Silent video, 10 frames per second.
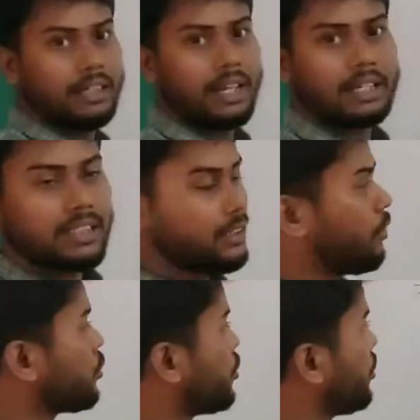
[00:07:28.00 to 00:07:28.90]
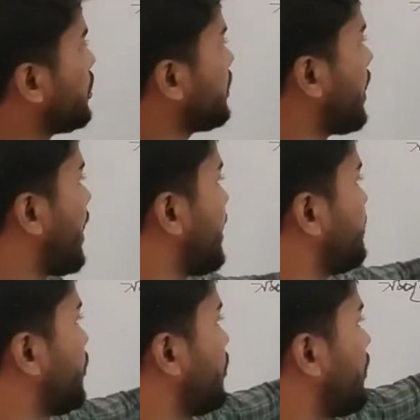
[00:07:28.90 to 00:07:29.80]
লাস্ট একটা অংশ রয়েছে যে
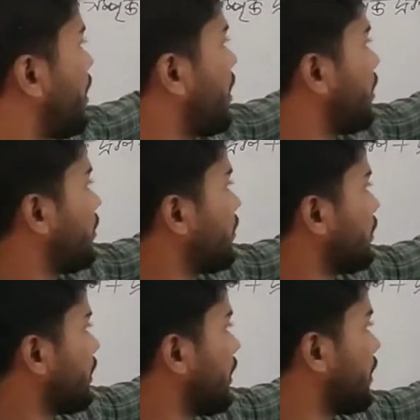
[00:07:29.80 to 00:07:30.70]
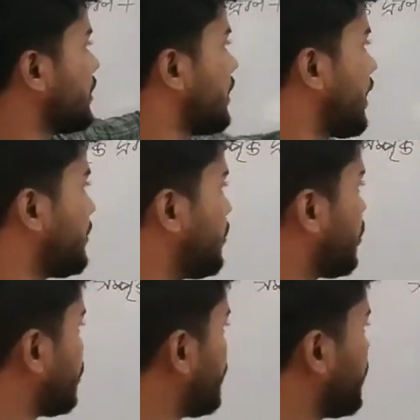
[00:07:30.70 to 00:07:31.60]
হাইপো বা কেলাস এই হাইপোর
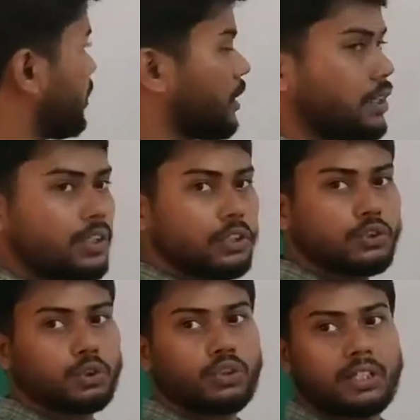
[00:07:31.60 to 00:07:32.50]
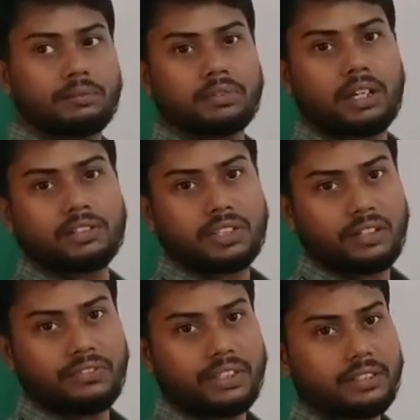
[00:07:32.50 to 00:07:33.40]
হচ্ছে সোডিয়াম থাই
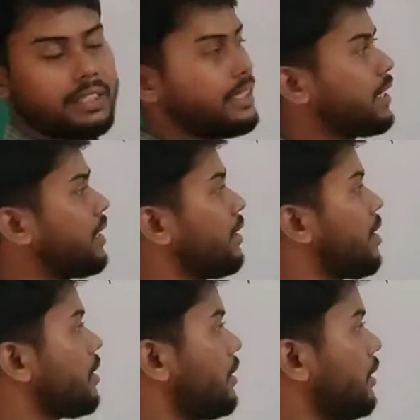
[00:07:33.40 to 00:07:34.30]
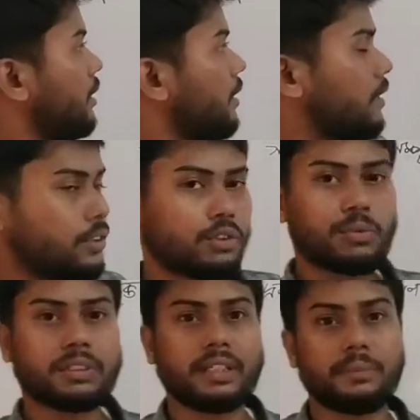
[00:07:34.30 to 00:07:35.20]
সালফেট এটা
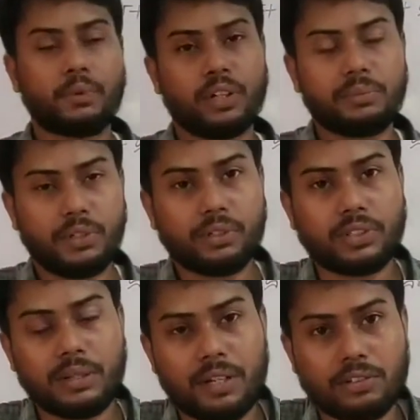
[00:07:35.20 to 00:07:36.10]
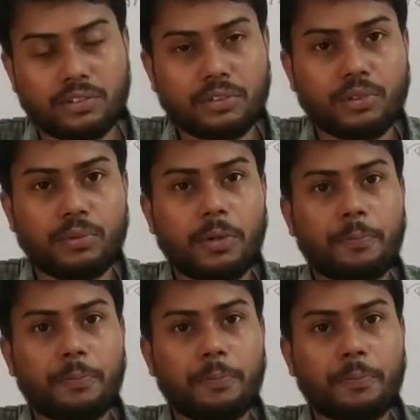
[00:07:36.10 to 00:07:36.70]
তোমাদের এর পরের ভিডিওতে আমি আলোচনা করব